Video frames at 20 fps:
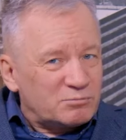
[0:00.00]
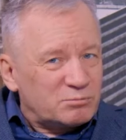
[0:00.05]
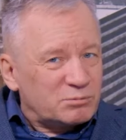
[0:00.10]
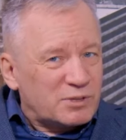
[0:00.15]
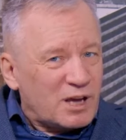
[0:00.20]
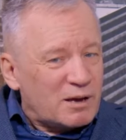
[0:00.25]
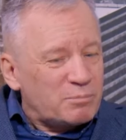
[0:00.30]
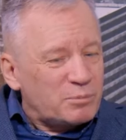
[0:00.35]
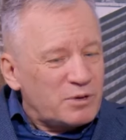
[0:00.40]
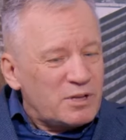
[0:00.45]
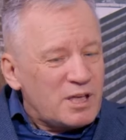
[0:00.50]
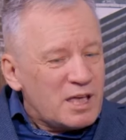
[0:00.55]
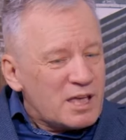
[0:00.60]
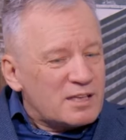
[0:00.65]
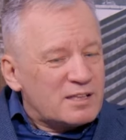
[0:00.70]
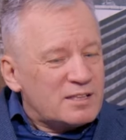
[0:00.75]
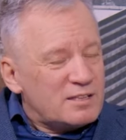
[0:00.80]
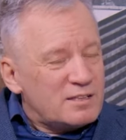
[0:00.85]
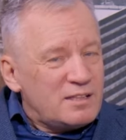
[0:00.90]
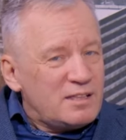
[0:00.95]
как бы
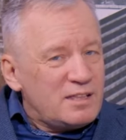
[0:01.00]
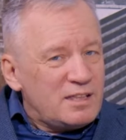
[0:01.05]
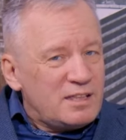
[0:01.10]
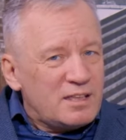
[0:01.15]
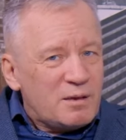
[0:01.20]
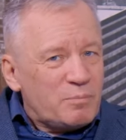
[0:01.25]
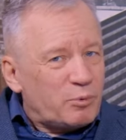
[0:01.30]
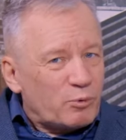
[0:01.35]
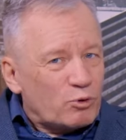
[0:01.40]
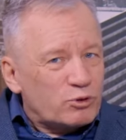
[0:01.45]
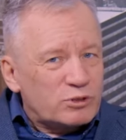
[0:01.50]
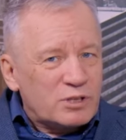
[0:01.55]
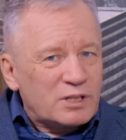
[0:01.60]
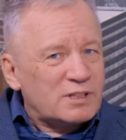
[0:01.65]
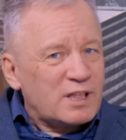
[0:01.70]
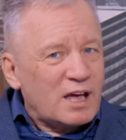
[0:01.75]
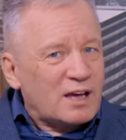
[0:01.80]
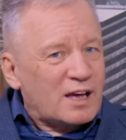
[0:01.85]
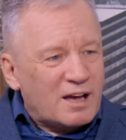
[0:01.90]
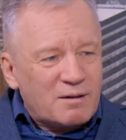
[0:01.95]
не просто
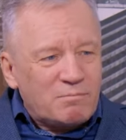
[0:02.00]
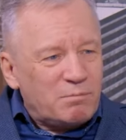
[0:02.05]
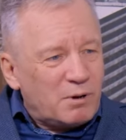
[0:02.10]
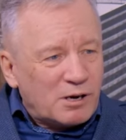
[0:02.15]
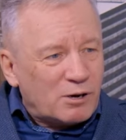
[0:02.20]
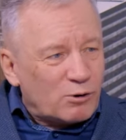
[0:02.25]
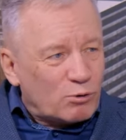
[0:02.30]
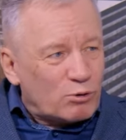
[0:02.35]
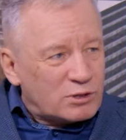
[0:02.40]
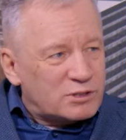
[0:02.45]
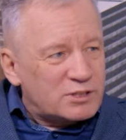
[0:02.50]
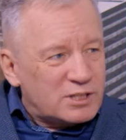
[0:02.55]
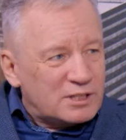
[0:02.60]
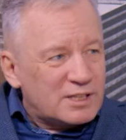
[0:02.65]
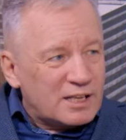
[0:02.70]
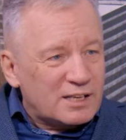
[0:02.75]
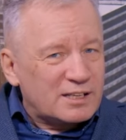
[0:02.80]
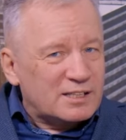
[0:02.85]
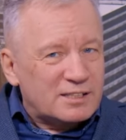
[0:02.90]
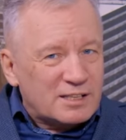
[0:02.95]
так, как боролся,
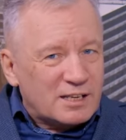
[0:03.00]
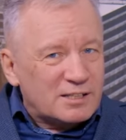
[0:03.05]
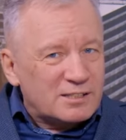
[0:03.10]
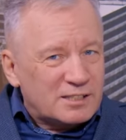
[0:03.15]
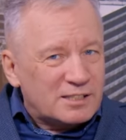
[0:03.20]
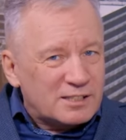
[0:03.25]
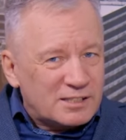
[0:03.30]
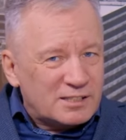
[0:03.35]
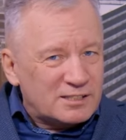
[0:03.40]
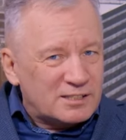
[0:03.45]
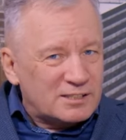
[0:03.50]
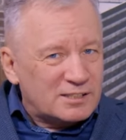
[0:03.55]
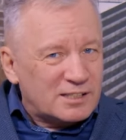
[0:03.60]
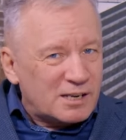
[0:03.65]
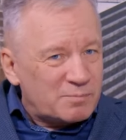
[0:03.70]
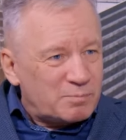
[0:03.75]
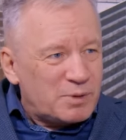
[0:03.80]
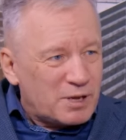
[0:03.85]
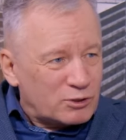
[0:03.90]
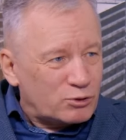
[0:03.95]
так сказать,
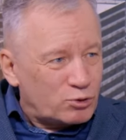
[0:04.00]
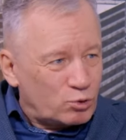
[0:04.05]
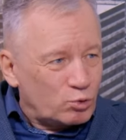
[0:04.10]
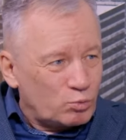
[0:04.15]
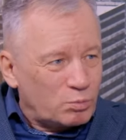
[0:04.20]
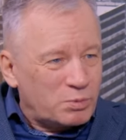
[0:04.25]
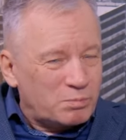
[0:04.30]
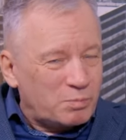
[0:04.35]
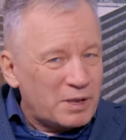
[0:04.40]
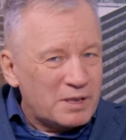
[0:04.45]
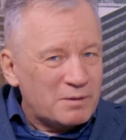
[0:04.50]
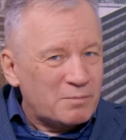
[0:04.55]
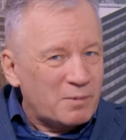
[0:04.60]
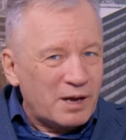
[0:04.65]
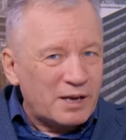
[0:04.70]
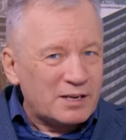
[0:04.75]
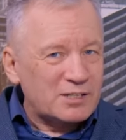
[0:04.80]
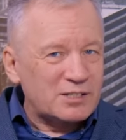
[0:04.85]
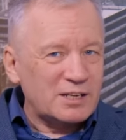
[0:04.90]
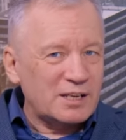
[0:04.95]
скрипя зубы,
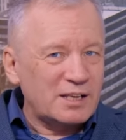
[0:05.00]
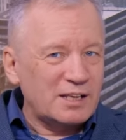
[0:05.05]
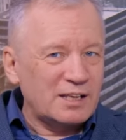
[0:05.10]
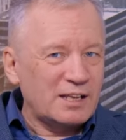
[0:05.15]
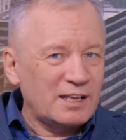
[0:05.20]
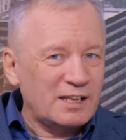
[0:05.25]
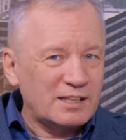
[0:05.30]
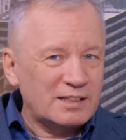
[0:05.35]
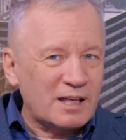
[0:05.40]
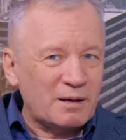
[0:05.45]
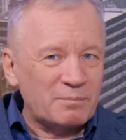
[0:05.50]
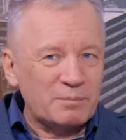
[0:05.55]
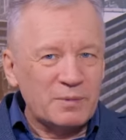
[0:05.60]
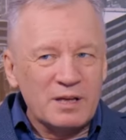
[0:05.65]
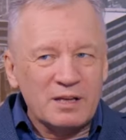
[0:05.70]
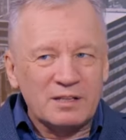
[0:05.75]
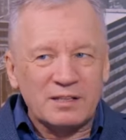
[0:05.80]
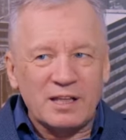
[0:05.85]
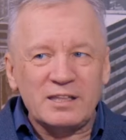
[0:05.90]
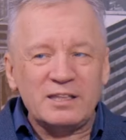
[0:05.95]
понимаешь, и, и
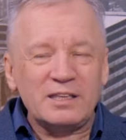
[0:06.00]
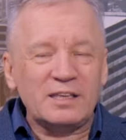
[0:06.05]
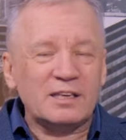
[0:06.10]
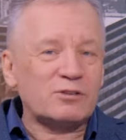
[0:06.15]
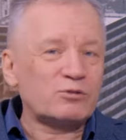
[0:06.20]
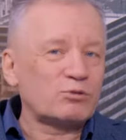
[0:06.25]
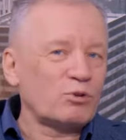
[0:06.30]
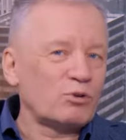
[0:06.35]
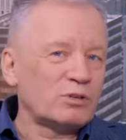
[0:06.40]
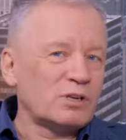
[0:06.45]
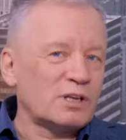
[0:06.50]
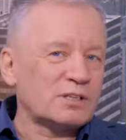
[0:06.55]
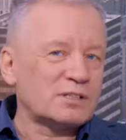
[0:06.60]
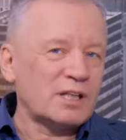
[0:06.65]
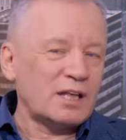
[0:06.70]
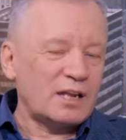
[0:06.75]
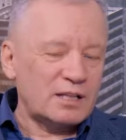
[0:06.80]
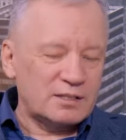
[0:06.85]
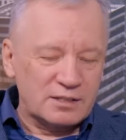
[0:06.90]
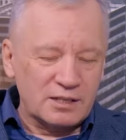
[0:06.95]
там надеясь, что он
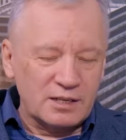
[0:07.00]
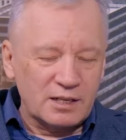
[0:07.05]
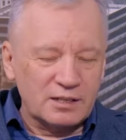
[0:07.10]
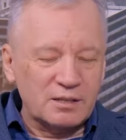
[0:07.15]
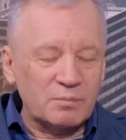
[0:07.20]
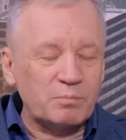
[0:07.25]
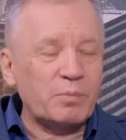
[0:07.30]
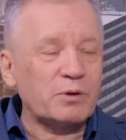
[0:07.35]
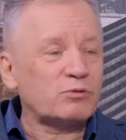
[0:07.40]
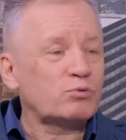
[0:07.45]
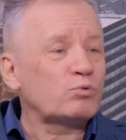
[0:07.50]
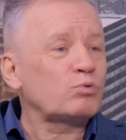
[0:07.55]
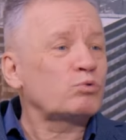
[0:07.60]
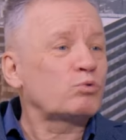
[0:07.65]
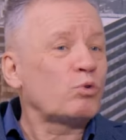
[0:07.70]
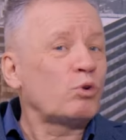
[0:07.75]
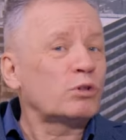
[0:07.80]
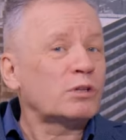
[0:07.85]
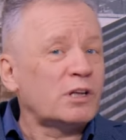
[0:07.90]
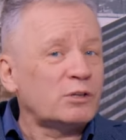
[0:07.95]
останется на этом посту
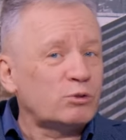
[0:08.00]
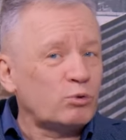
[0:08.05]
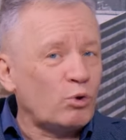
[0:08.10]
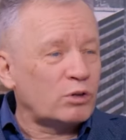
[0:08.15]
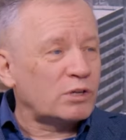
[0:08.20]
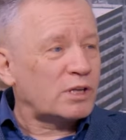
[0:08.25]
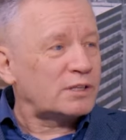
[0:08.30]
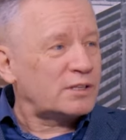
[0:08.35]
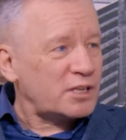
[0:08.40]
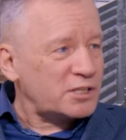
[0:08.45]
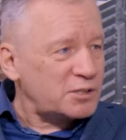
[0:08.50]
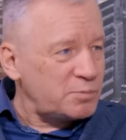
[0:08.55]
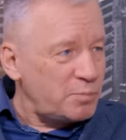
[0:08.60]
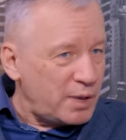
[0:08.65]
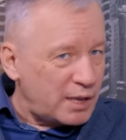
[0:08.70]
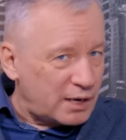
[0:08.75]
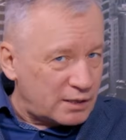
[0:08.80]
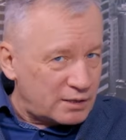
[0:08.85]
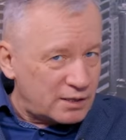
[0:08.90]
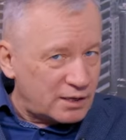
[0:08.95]
долго-долго до
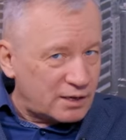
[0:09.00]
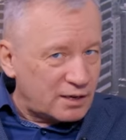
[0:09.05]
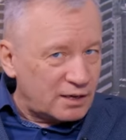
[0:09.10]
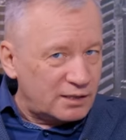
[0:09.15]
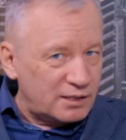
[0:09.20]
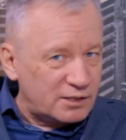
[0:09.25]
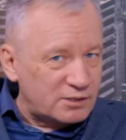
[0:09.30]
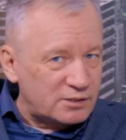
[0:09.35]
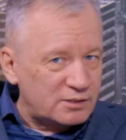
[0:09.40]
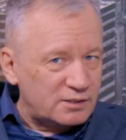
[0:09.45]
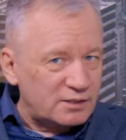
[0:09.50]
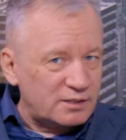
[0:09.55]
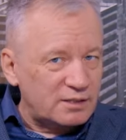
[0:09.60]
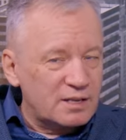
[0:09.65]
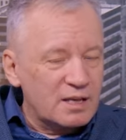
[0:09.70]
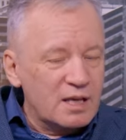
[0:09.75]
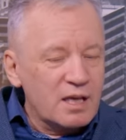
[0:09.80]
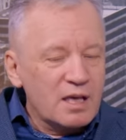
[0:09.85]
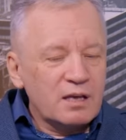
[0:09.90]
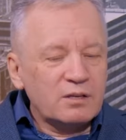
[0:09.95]
смерти, конечно. Да.